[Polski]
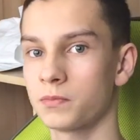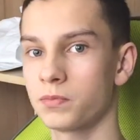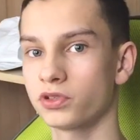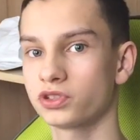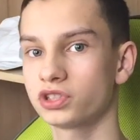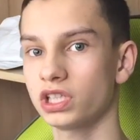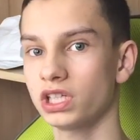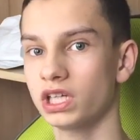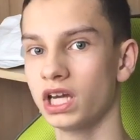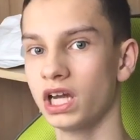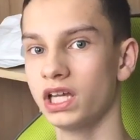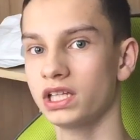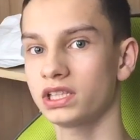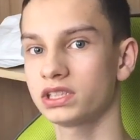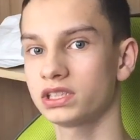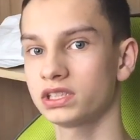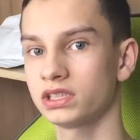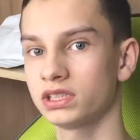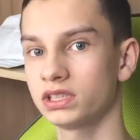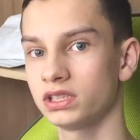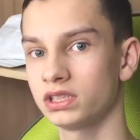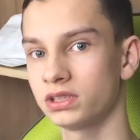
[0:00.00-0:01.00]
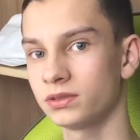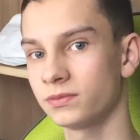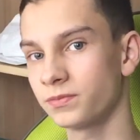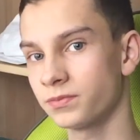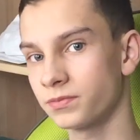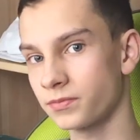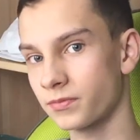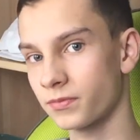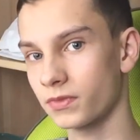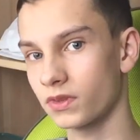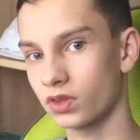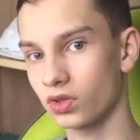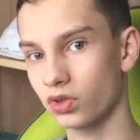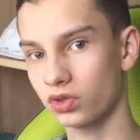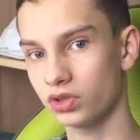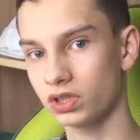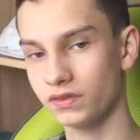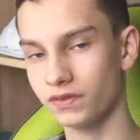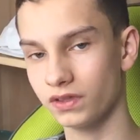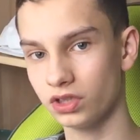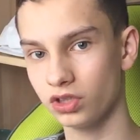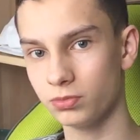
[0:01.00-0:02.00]
poczekać. No
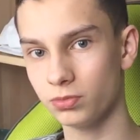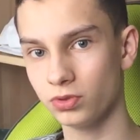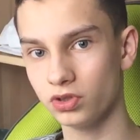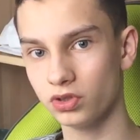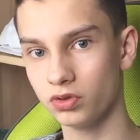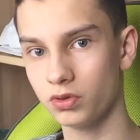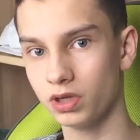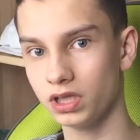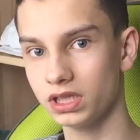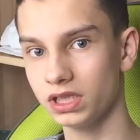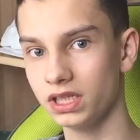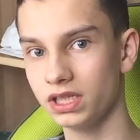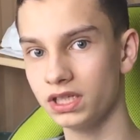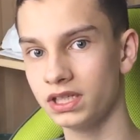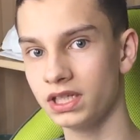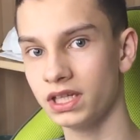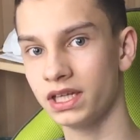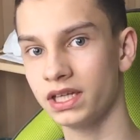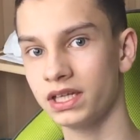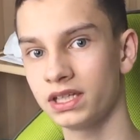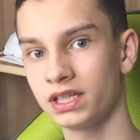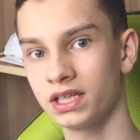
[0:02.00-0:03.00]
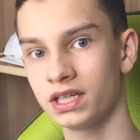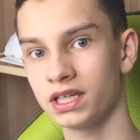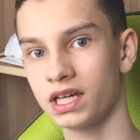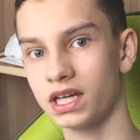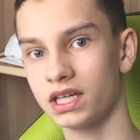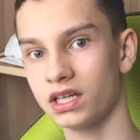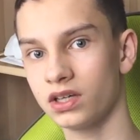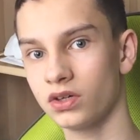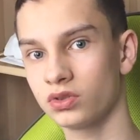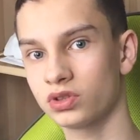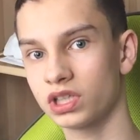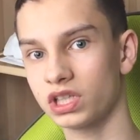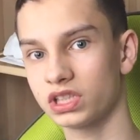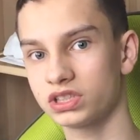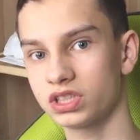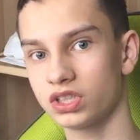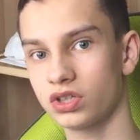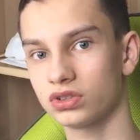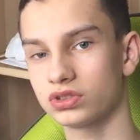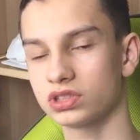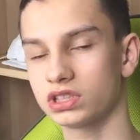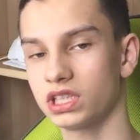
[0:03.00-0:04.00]
nie wiadomo dokładnie ile, Ka od
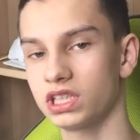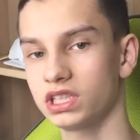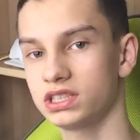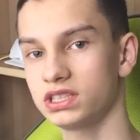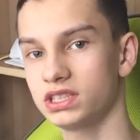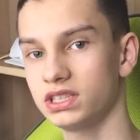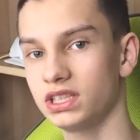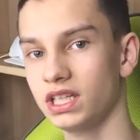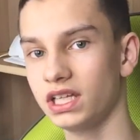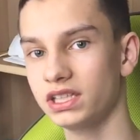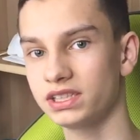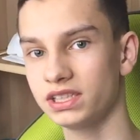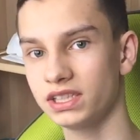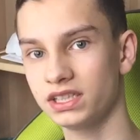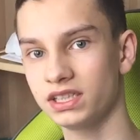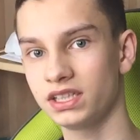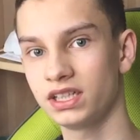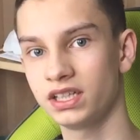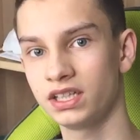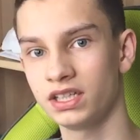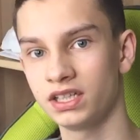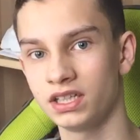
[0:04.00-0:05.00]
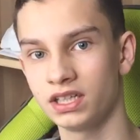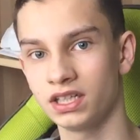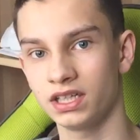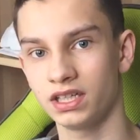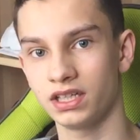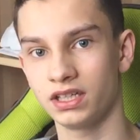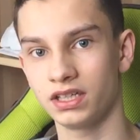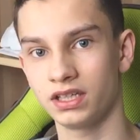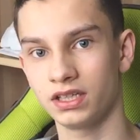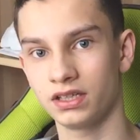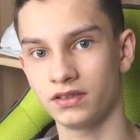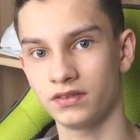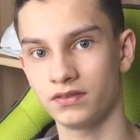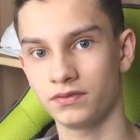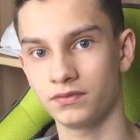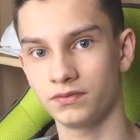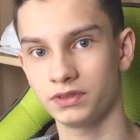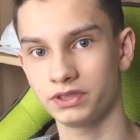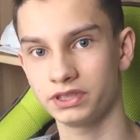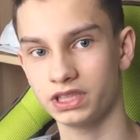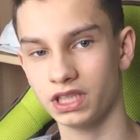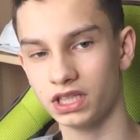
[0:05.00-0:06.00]
każdego to zależy inaczej.
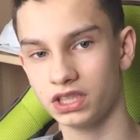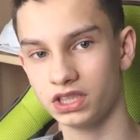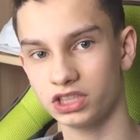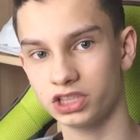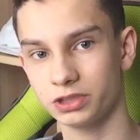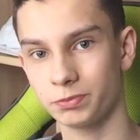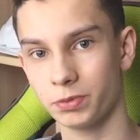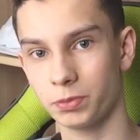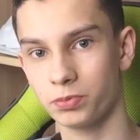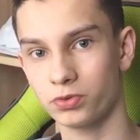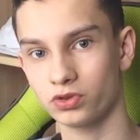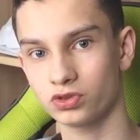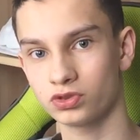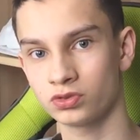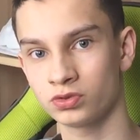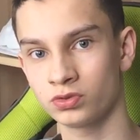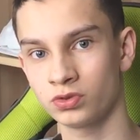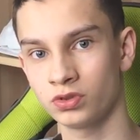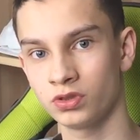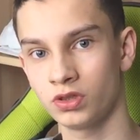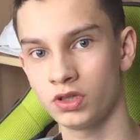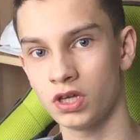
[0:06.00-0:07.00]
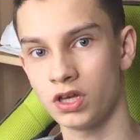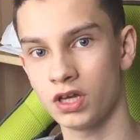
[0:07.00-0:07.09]
E, wystarczy, że po prostu